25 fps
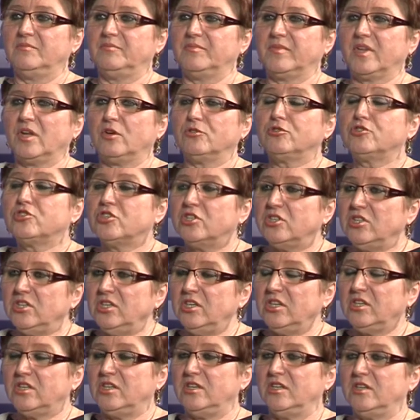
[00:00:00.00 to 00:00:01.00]
e,
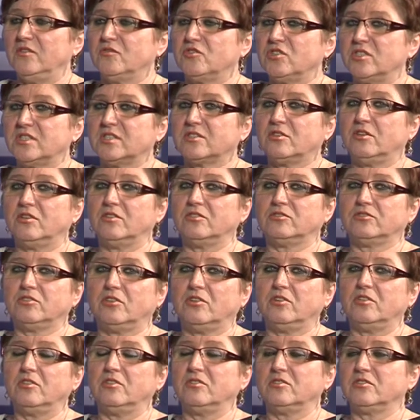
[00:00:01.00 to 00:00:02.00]
odczynniki, wszystko
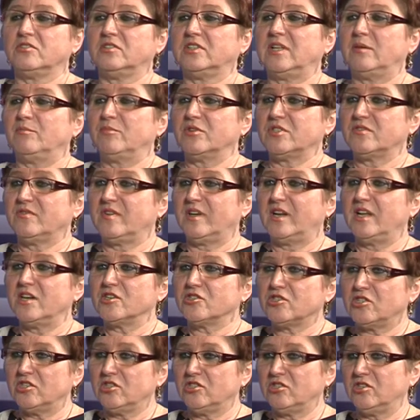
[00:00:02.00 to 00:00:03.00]
to, co nam pozwala
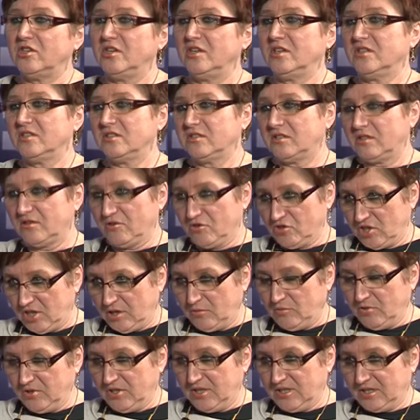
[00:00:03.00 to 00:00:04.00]
żyć,
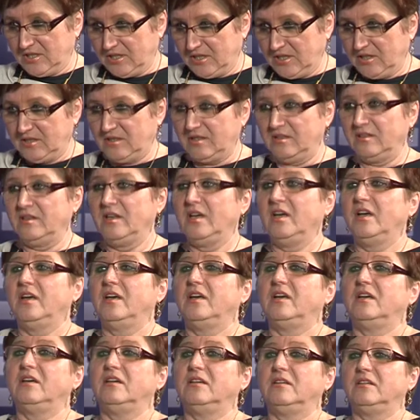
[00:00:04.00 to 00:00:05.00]
zdrożało niestety.
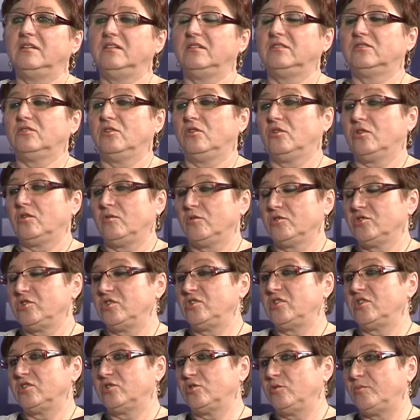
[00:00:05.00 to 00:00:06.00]
To około
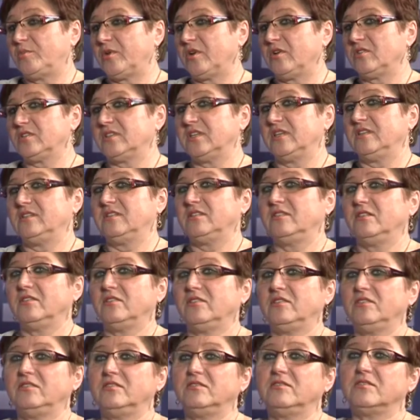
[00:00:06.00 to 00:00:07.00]
30%. No
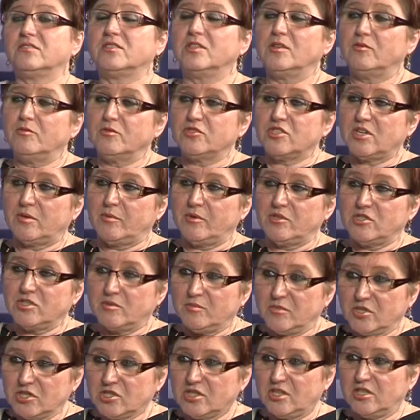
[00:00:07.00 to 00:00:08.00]
i znowu trzeba będzie
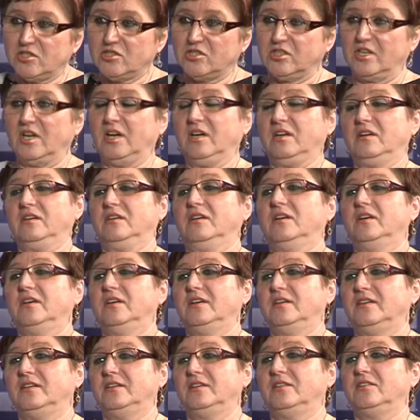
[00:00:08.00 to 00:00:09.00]
myśleć, jak
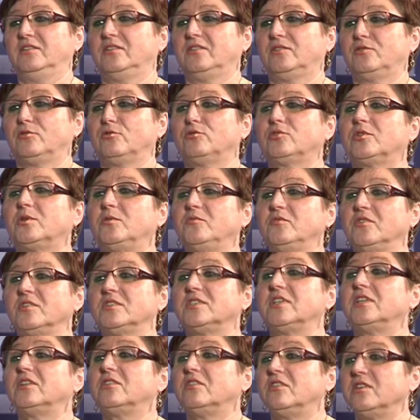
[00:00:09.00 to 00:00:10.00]
Y, krótko
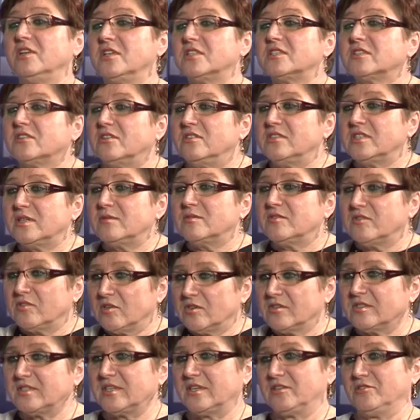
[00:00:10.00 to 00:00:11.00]
mówiąc, ten koniec końców Nie
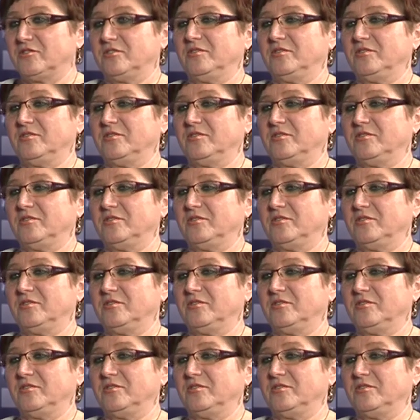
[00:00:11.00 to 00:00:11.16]
związać. udało